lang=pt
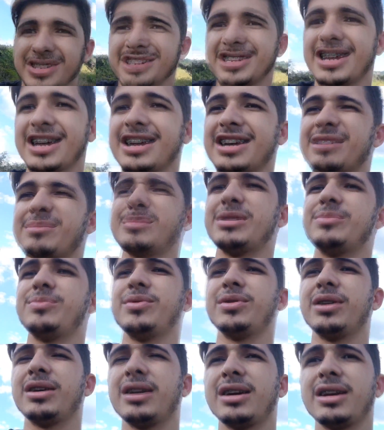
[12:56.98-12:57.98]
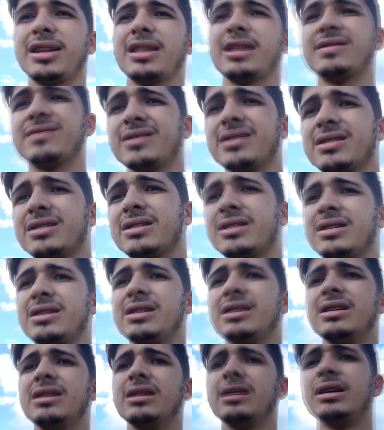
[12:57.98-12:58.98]
vendi a câmera porque tava,
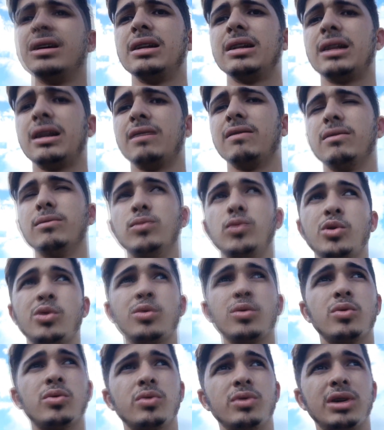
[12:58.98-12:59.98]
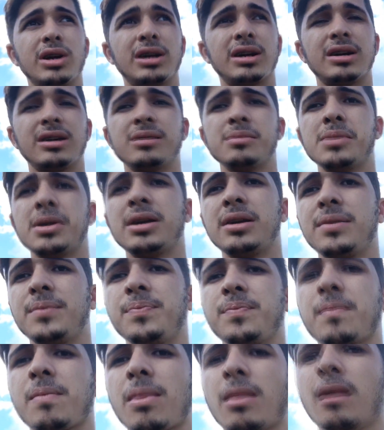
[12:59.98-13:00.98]
tava muito ruim a câmera.
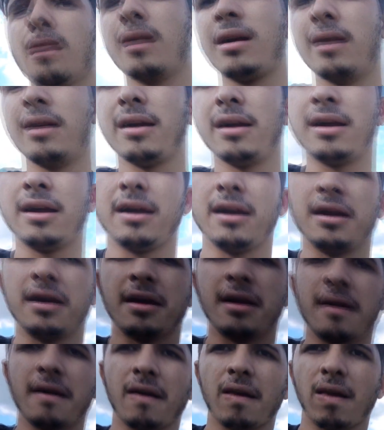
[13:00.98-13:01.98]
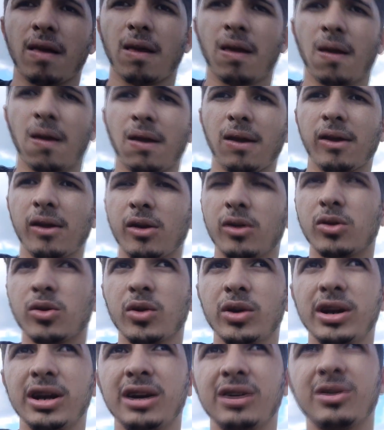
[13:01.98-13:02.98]
E eu
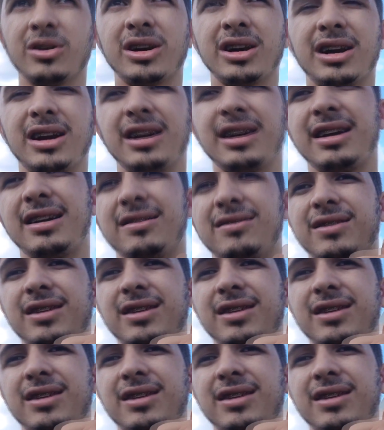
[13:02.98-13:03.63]
tô indo agora, galera.